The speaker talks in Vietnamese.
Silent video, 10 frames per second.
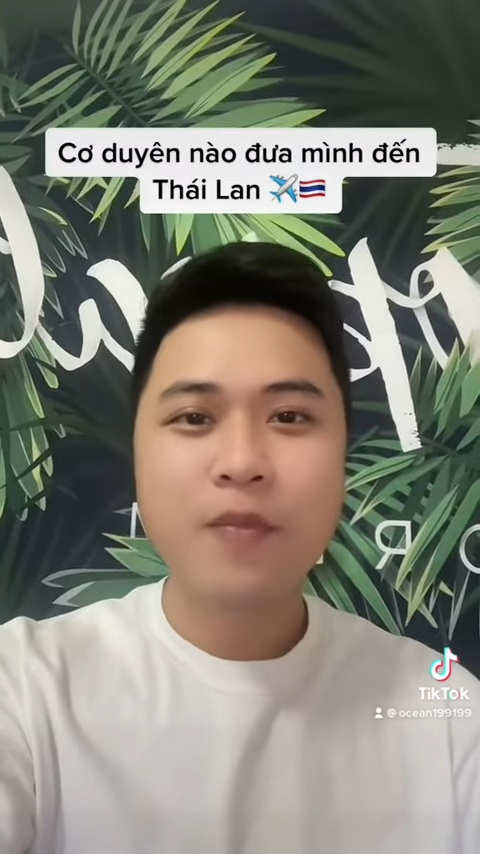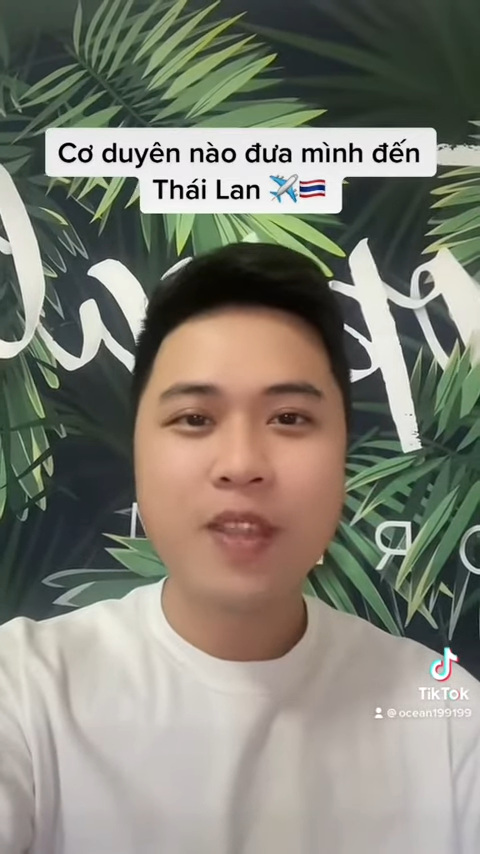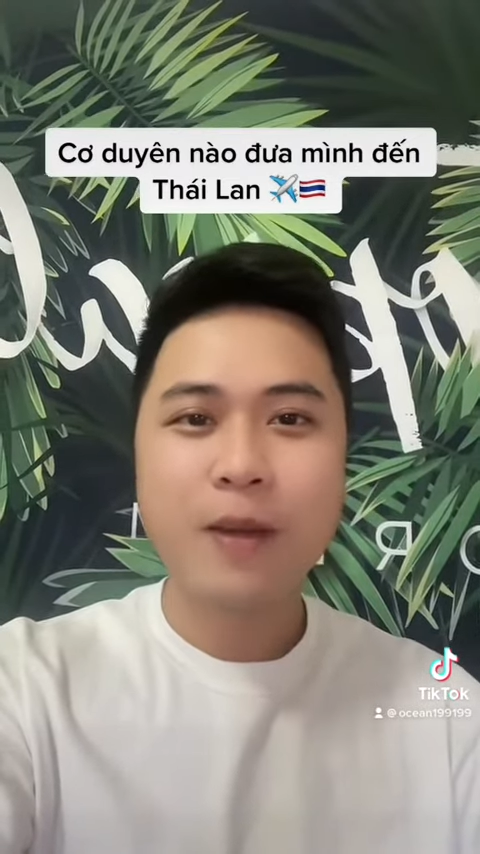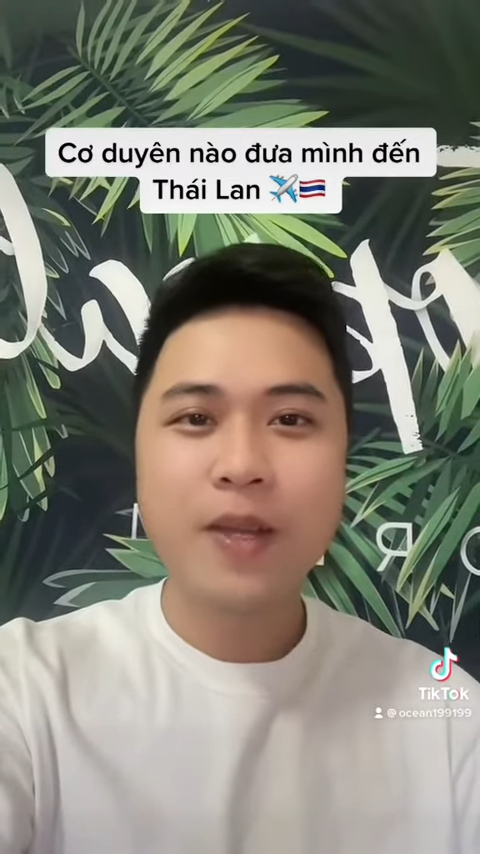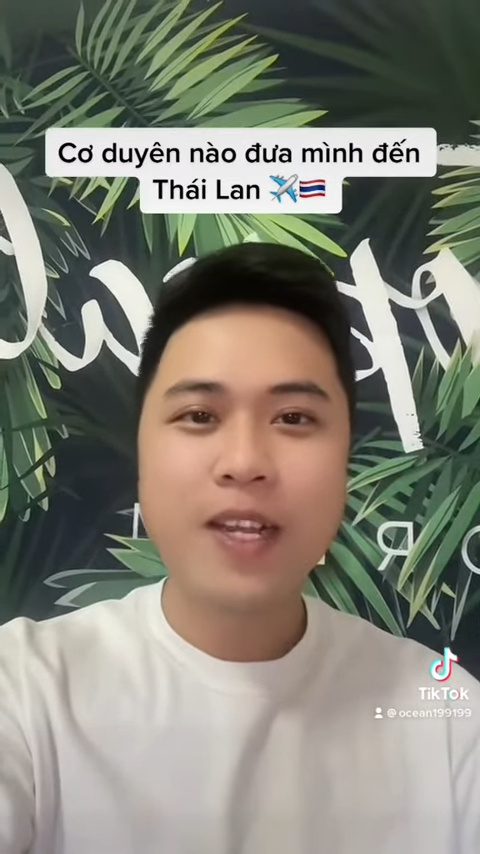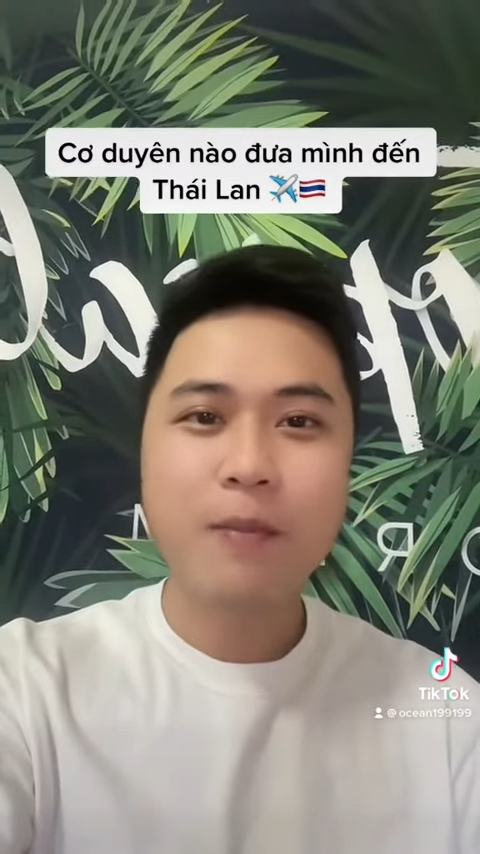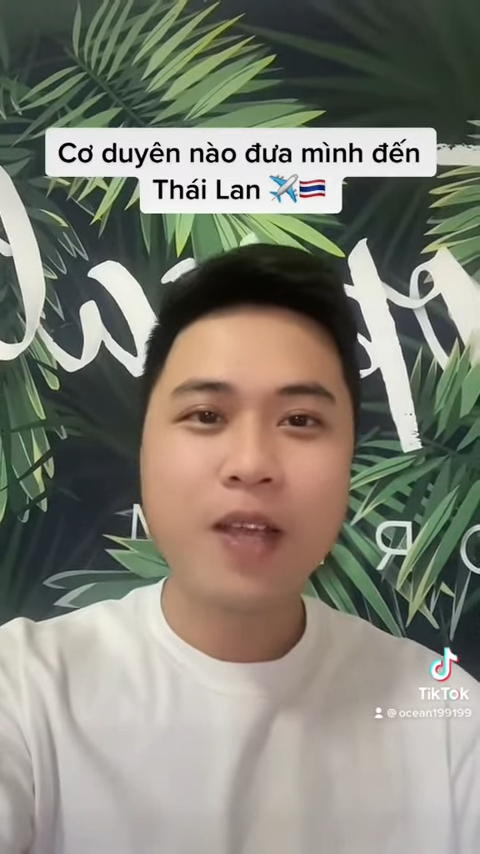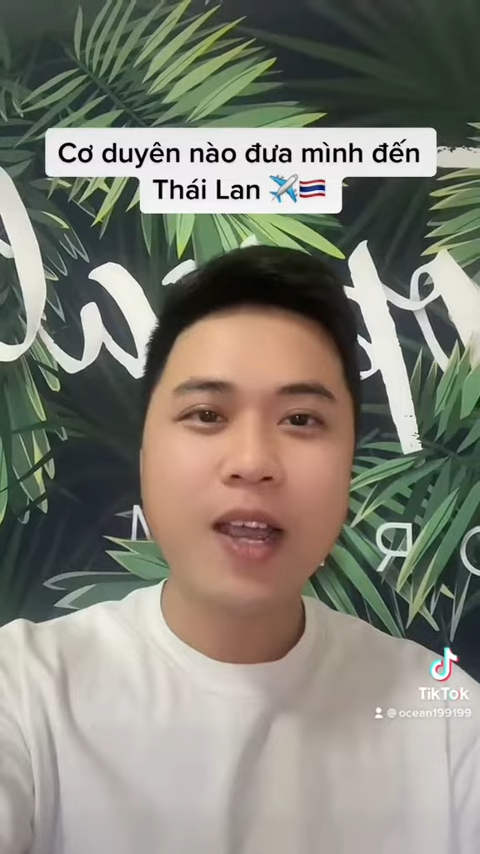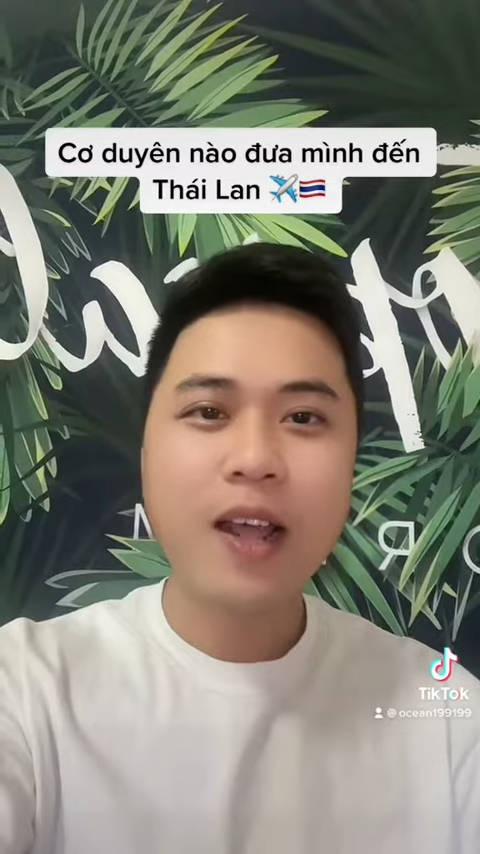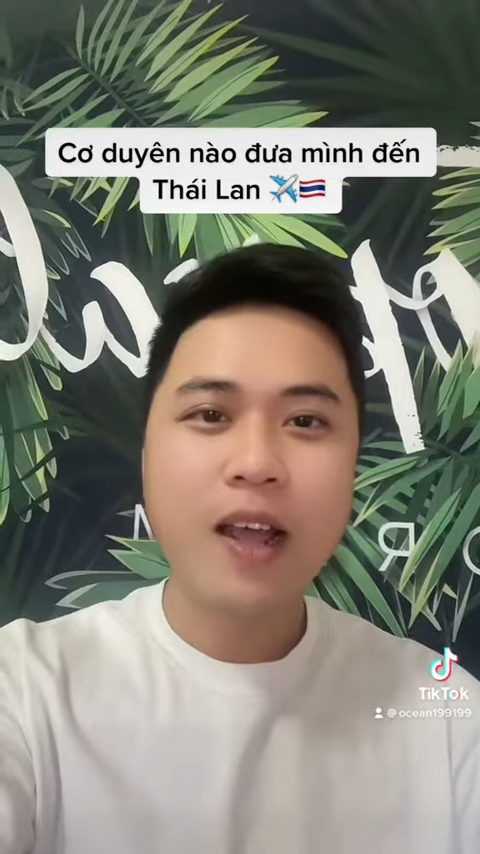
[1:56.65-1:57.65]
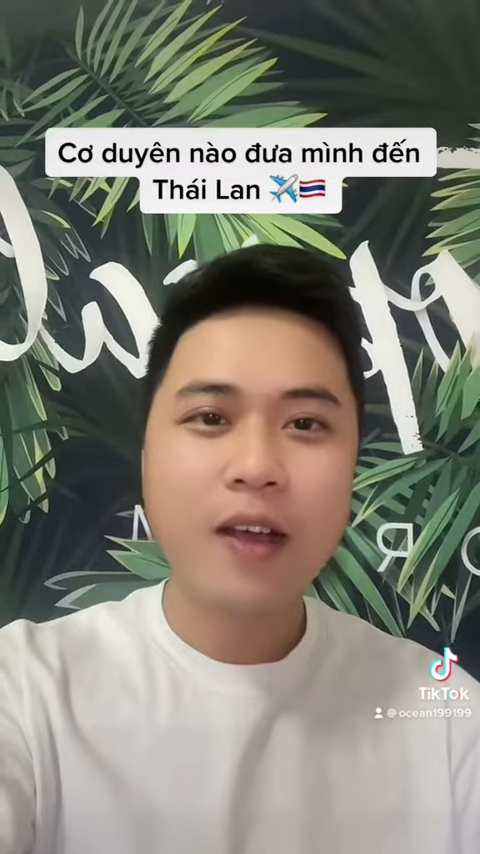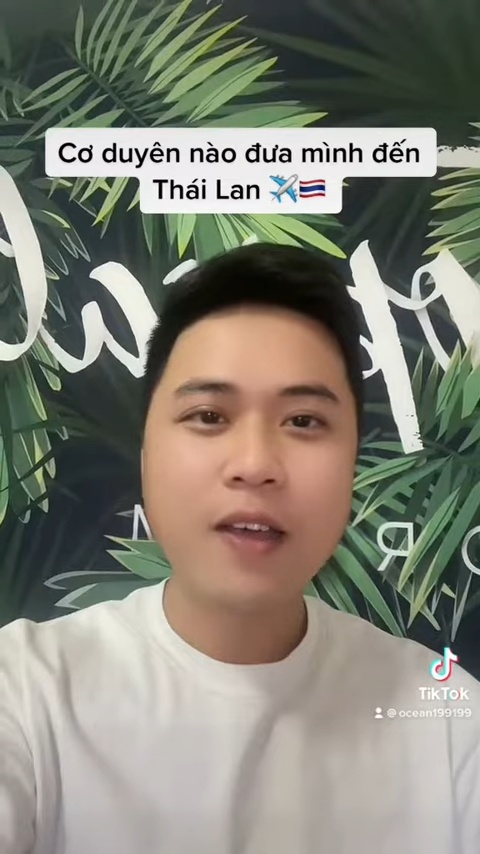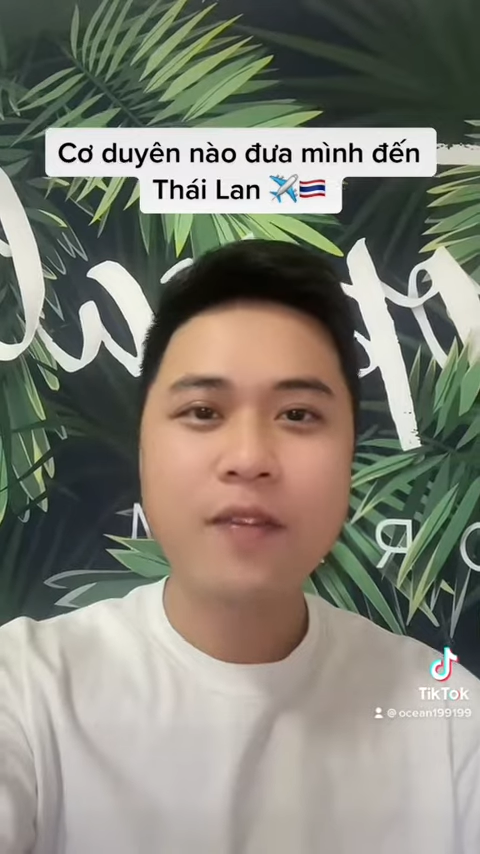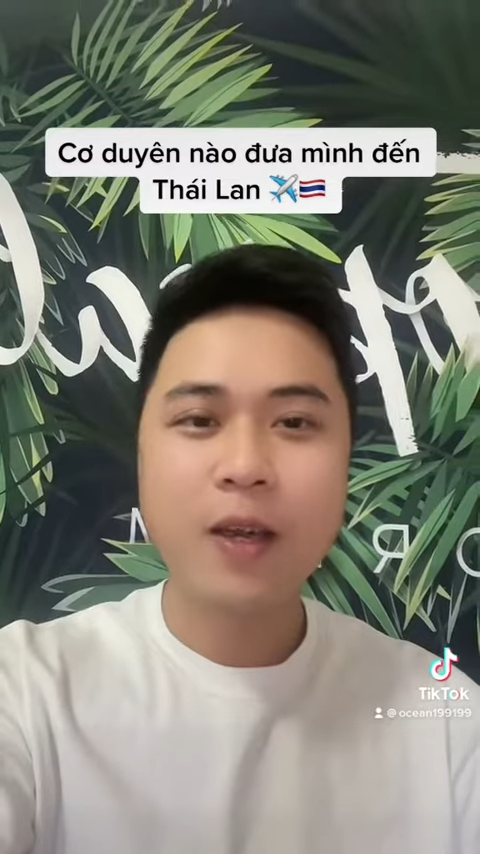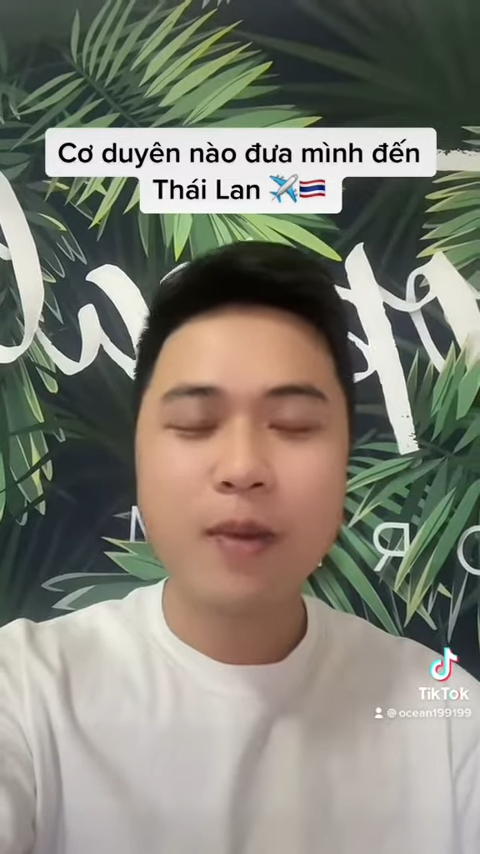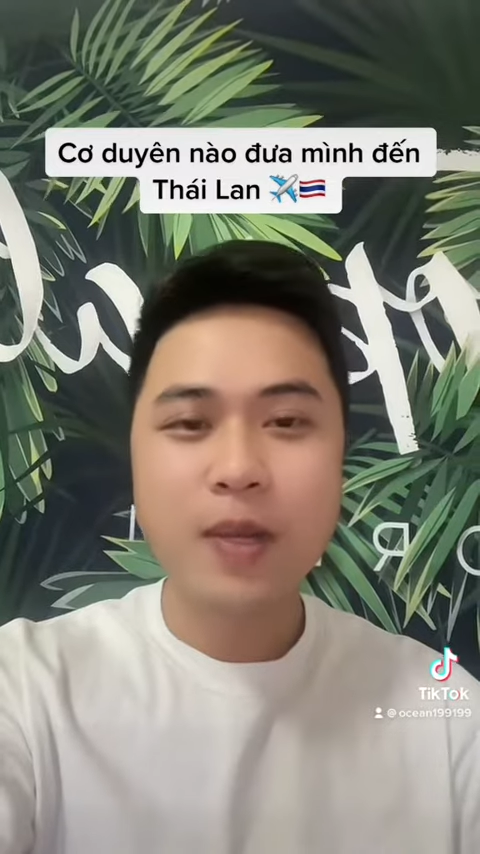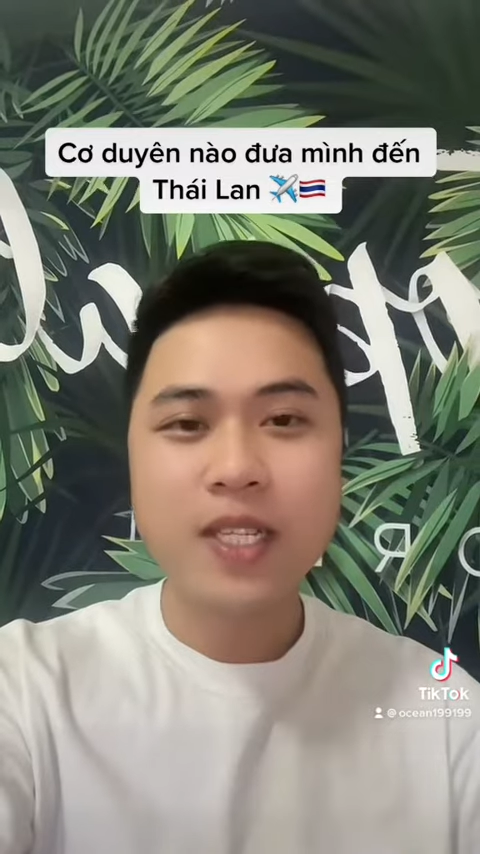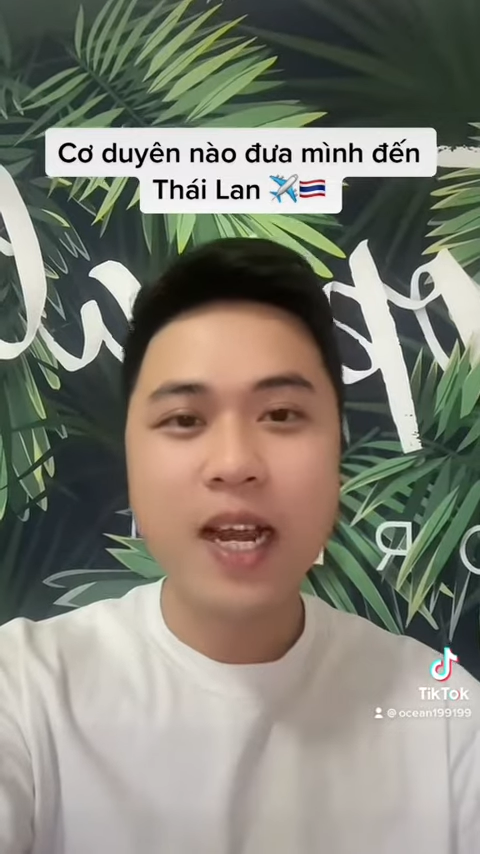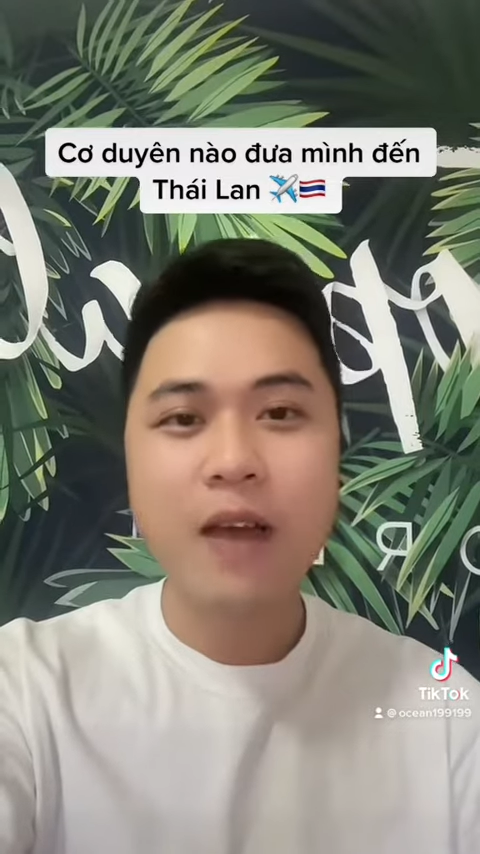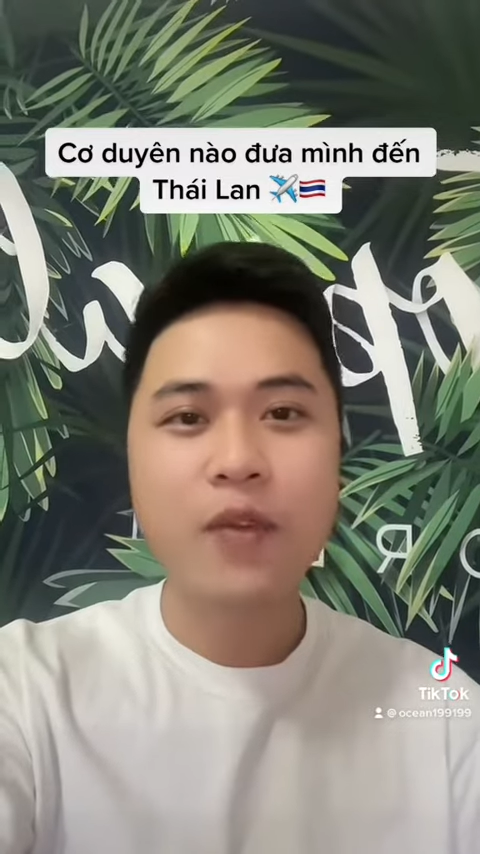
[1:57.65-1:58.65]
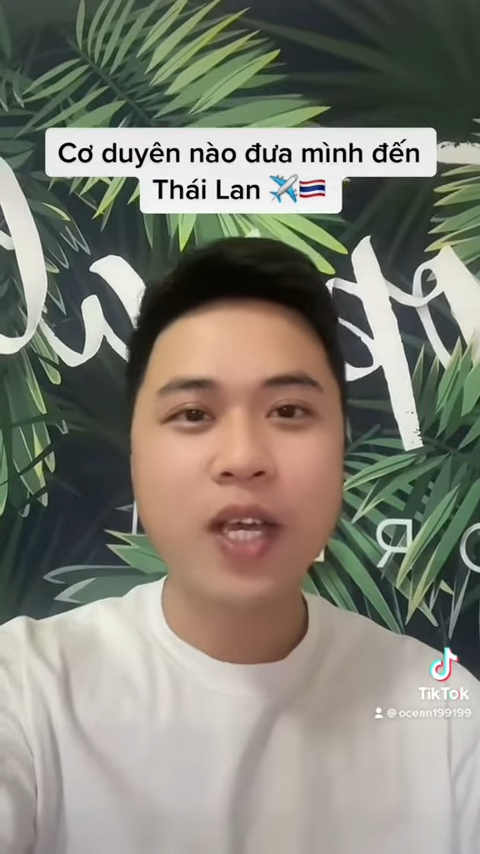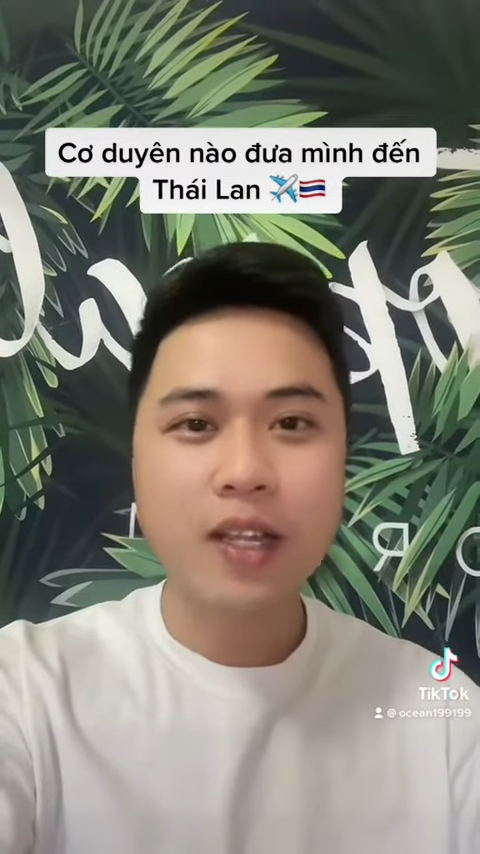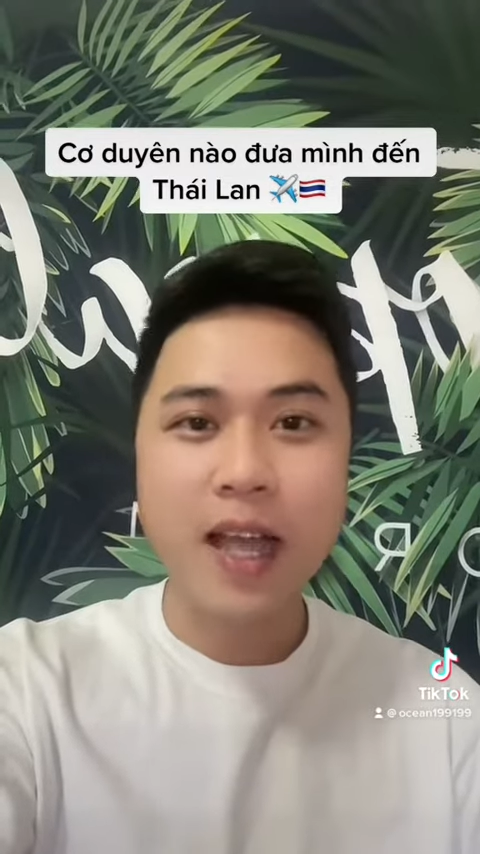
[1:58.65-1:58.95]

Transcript: à, mình cảm thấy là cái việc mà mình sang làm việc ở